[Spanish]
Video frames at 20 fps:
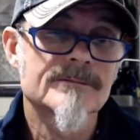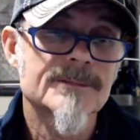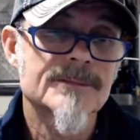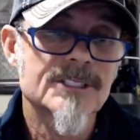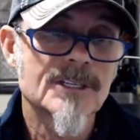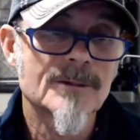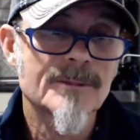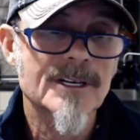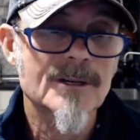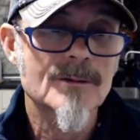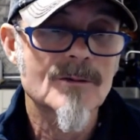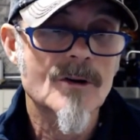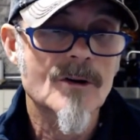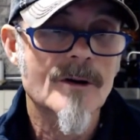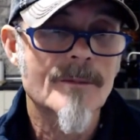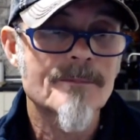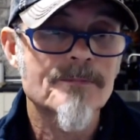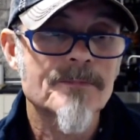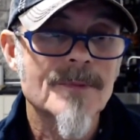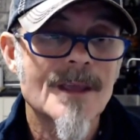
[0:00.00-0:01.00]
si no me
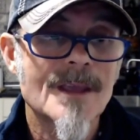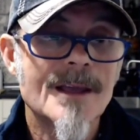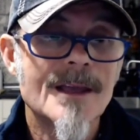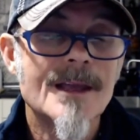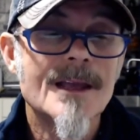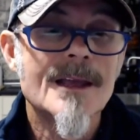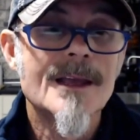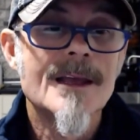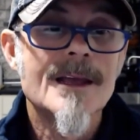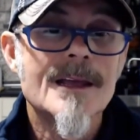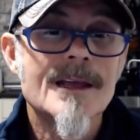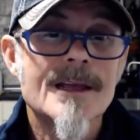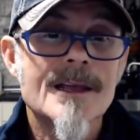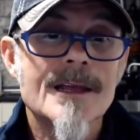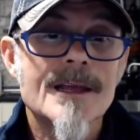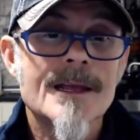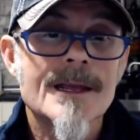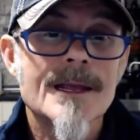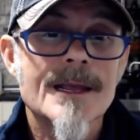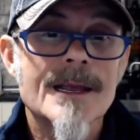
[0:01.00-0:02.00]
equivoco.
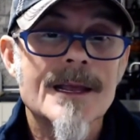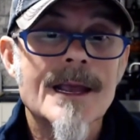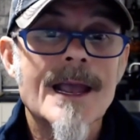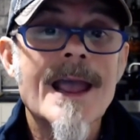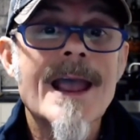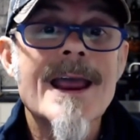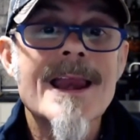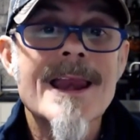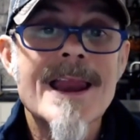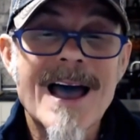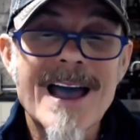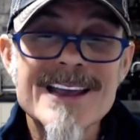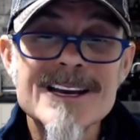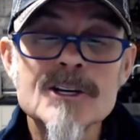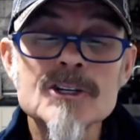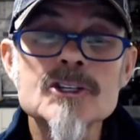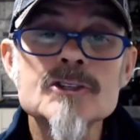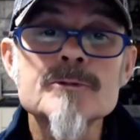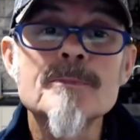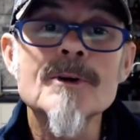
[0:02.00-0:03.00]
En
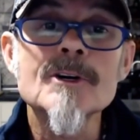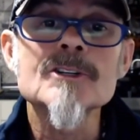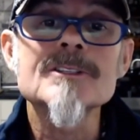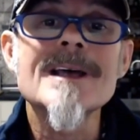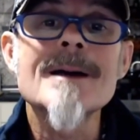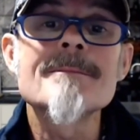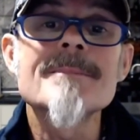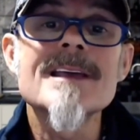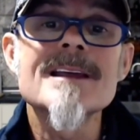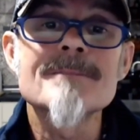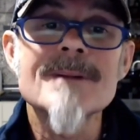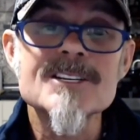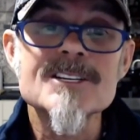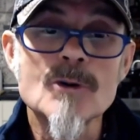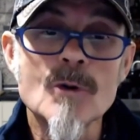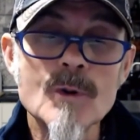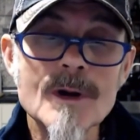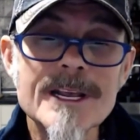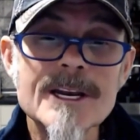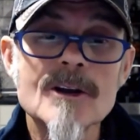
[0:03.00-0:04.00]
Irox Pro también
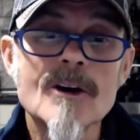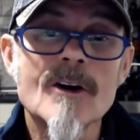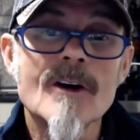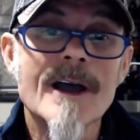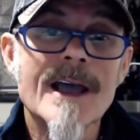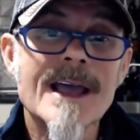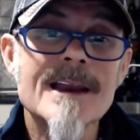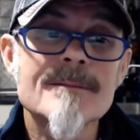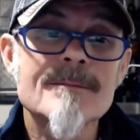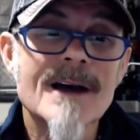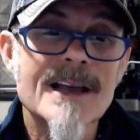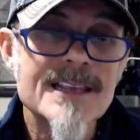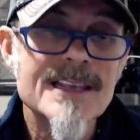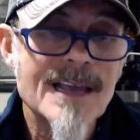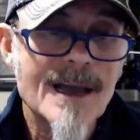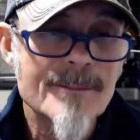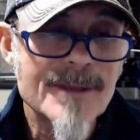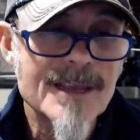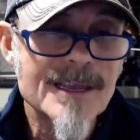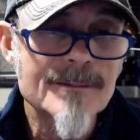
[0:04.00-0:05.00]
masculino en
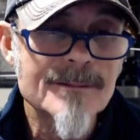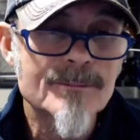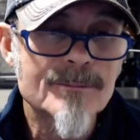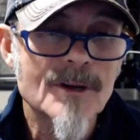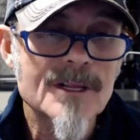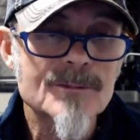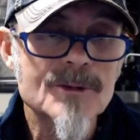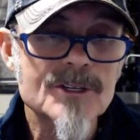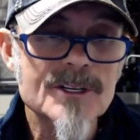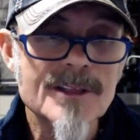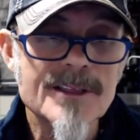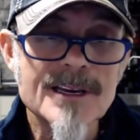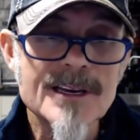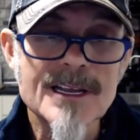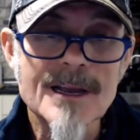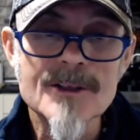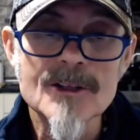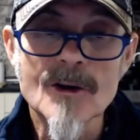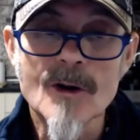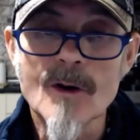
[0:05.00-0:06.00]
Miami, podemos decir
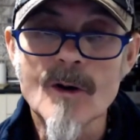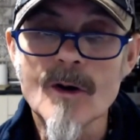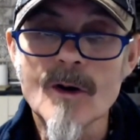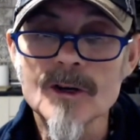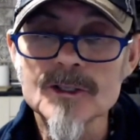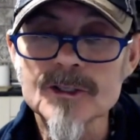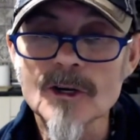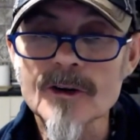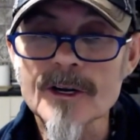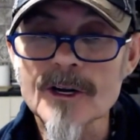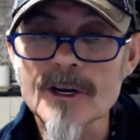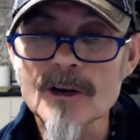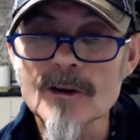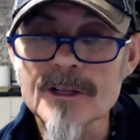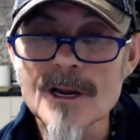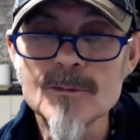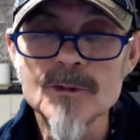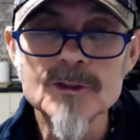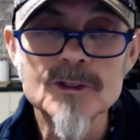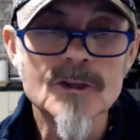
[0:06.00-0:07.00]
que ha habido otro récord
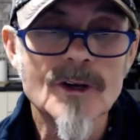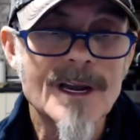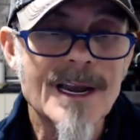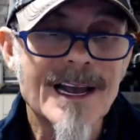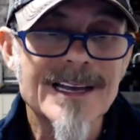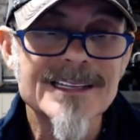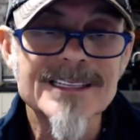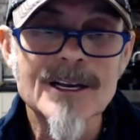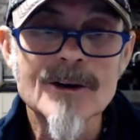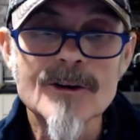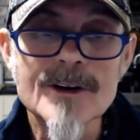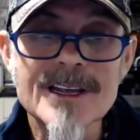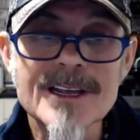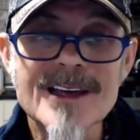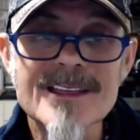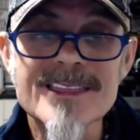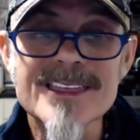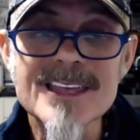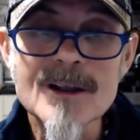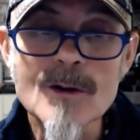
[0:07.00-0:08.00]
del mundo en la
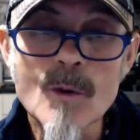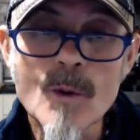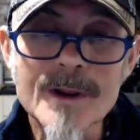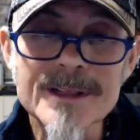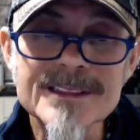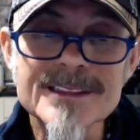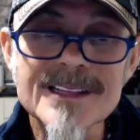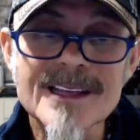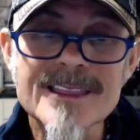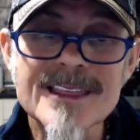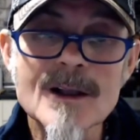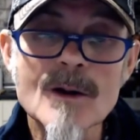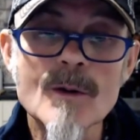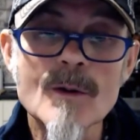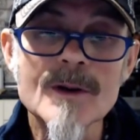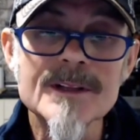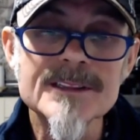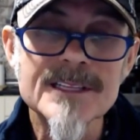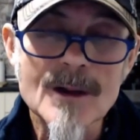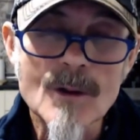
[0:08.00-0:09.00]
categoría
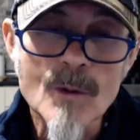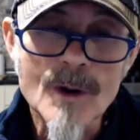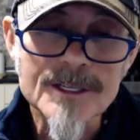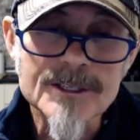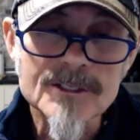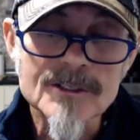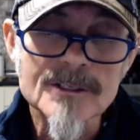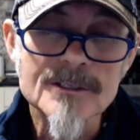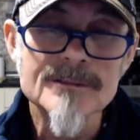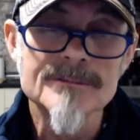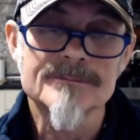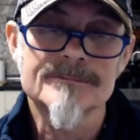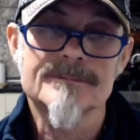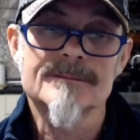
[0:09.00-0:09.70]
50-54,